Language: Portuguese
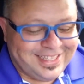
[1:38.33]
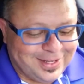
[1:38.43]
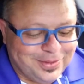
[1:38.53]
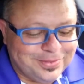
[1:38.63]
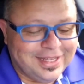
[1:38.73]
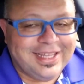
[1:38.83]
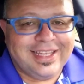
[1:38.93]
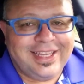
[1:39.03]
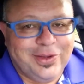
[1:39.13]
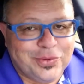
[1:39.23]
então
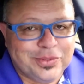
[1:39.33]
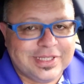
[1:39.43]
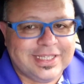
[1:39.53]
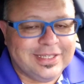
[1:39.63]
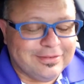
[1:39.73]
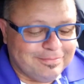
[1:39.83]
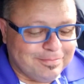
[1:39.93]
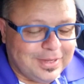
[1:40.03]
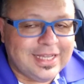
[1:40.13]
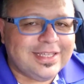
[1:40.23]
eu cozinho,
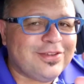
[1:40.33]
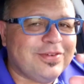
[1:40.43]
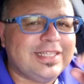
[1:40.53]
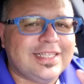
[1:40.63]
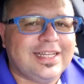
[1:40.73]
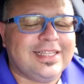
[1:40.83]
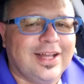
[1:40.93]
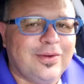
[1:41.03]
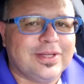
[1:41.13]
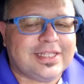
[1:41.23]
mas às vezes ela
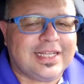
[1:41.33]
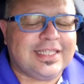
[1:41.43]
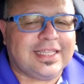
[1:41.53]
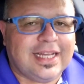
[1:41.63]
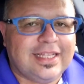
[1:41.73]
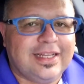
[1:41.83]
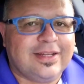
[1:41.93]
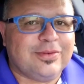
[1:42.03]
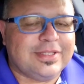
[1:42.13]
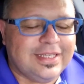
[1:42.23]
dá umas cacetadas lá
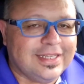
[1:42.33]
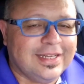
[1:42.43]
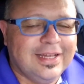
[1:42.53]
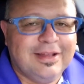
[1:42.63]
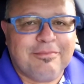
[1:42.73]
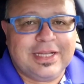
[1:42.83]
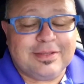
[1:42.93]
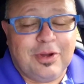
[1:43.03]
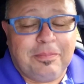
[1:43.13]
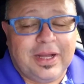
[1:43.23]
na cozinha, mas
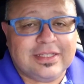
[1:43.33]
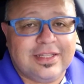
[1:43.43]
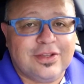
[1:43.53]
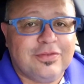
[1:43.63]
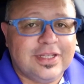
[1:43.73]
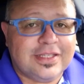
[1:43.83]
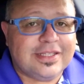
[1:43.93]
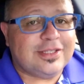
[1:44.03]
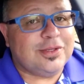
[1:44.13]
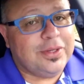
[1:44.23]
a maior parte das
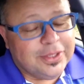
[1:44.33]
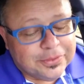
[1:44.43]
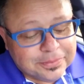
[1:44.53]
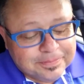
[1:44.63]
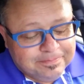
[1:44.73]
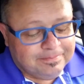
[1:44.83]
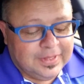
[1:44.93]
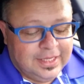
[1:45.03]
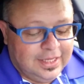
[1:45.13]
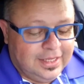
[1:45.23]
vezes sou eu.
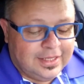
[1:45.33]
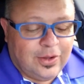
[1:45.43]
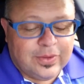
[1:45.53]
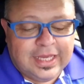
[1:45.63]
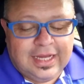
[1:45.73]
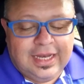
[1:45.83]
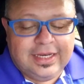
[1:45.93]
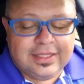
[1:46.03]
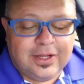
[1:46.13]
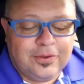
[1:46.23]
Tá ok,
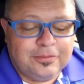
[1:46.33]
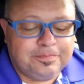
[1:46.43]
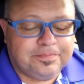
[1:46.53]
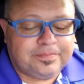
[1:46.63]
galera? Então,